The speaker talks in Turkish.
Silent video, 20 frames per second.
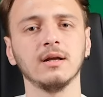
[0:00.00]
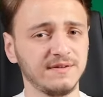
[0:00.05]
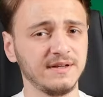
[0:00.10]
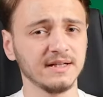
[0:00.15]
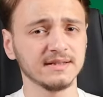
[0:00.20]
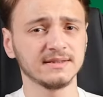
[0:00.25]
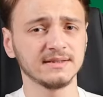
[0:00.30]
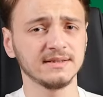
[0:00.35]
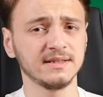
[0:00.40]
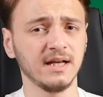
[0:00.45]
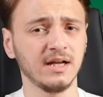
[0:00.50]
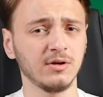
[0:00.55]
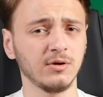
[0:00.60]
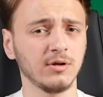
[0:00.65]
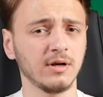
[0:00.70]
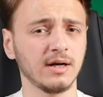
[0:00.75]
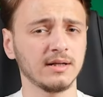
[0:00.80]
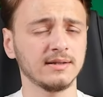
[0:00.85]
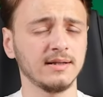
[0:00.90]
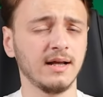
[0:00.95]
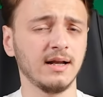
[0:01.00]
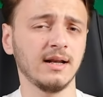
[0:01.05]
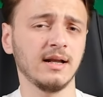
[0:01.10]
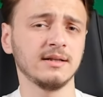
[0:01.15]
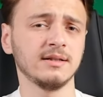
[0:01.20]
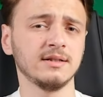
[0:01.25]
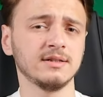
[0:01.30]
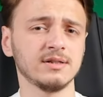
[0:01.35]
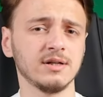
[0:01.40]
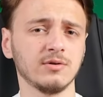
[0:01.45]
Fiyatın genel olarak
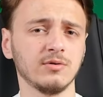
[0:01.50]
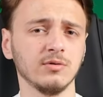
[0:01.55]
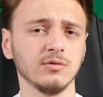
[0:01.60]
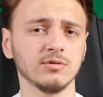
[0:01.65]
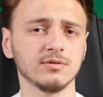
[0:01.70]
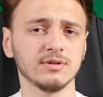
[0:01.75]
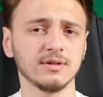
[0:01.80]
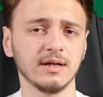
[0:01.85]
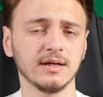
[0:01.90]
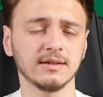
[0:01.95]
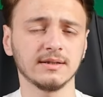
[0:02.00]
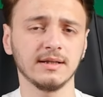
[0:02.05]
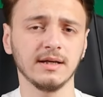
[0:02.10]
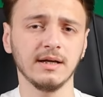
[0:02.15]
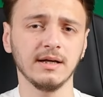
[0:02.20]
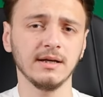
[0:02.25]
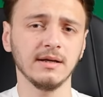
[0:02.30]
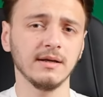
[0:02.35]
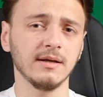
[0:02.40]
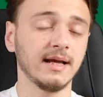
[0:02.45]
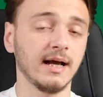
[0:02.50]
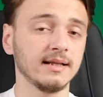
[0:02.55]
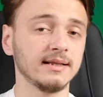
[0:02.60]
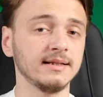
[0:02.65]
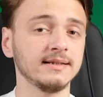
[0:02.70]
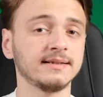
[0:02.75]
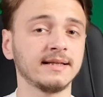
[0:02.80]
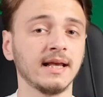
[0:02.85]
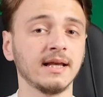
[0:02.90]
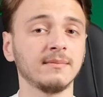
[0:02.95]
değerlendirecek olursak da
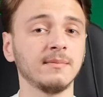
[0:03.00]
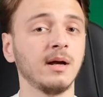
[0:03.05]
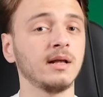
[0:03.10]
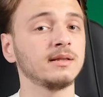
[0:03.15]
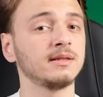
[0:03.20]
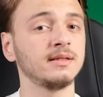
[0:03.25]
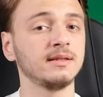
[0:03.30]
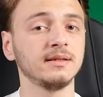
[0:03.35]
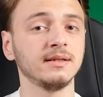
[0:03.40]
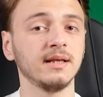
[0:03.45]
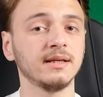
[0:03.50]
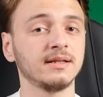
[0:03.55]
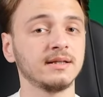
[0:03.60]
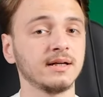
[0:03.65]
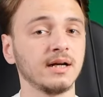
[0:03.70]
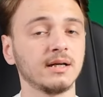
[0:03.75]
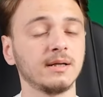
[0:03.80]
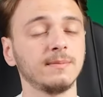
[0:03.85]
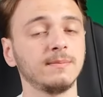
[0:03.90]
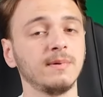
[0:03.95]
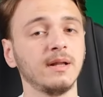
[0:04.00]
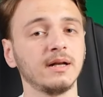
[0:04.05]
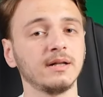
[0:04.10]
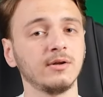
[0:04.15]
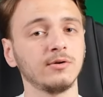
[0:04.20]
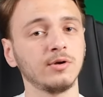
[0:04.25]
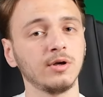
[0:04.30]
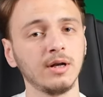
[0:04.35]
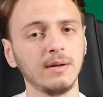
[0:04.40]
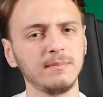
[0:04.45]
kendi segmentindeki
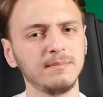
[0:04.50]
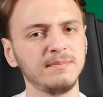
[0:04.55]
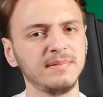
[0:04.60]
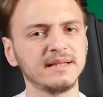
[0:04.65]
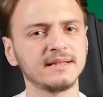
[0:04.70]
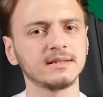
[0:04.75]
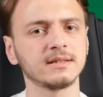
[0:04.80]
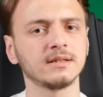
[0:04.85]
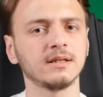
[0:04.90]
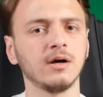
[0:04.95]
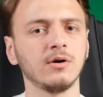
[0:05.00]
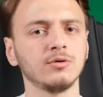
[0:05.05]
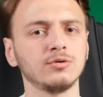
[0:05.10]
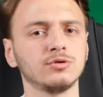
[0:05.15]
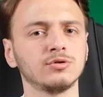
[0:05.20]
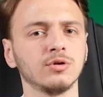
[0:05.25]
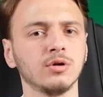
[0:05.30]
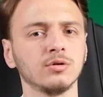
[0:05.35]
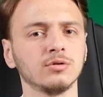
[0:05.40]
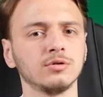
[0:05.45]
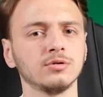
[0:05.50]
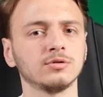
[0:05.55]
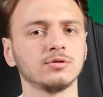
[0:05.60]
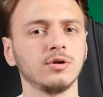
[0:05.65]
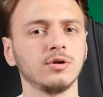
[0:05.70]
rakiplerine göre bir tık daha ucuz olduğunu